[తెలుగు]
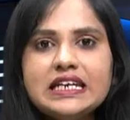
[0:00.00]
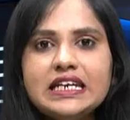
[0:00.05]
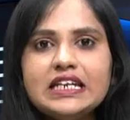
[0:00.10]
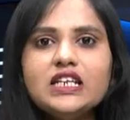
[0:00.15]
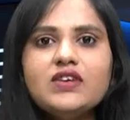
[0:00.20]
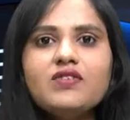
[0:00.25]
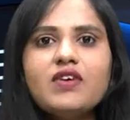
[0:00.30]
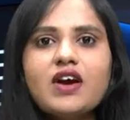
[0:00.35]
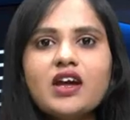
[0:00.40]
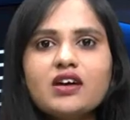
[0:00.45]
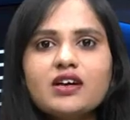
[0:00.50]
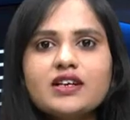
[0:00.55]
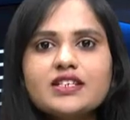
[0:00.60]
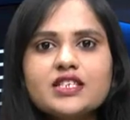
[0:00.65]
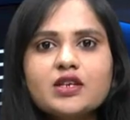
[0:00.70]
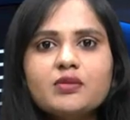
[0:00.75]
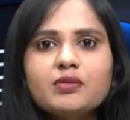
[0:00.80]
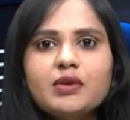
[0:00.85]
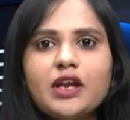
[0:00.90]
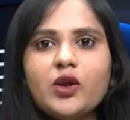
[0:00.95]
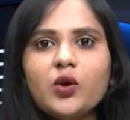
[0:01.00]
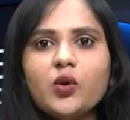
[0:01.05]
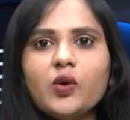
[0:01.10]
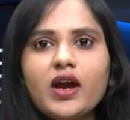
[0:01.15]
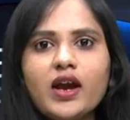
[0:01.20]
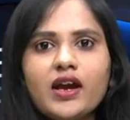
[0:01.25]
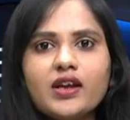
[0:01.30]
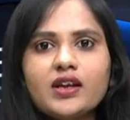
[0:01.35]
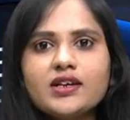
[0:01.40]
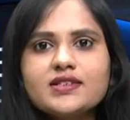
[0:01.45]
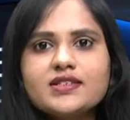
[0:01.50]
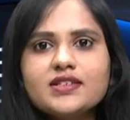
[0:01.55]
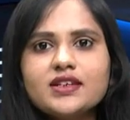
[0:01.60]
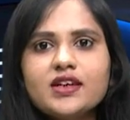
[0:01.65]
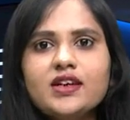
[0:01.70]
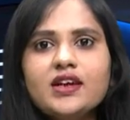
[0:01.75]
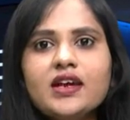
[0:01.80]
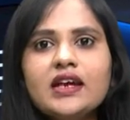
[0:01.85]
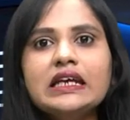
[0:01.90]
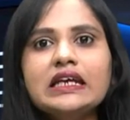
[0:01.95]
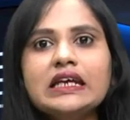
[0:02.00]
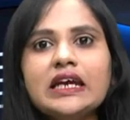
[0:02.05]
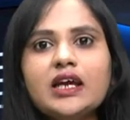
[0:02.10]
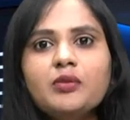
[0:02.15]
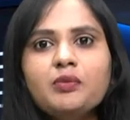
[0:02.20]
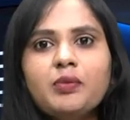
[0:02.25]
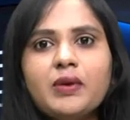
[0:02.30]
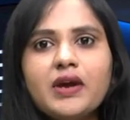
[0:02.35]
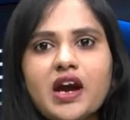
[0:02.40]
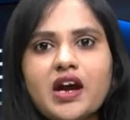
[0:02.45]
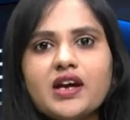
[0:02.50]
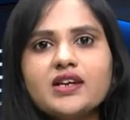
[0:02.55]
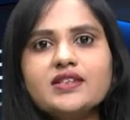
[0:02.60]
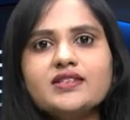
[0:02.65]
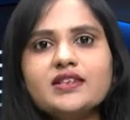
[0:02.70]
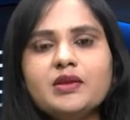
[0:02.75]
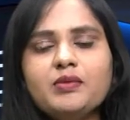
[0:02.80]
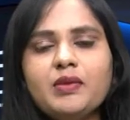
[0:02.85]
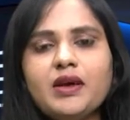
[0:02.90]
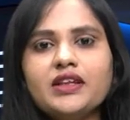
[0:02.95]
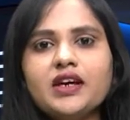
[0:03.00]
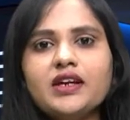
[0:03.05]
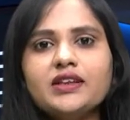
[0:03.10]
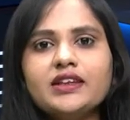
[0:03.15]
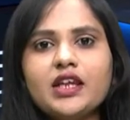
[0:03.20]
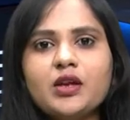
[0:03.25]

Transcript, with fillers: ఇటీవల అసెంబ్లీలో ఎన్ఆర్సీ ఎన్పిఆర్సీ మీద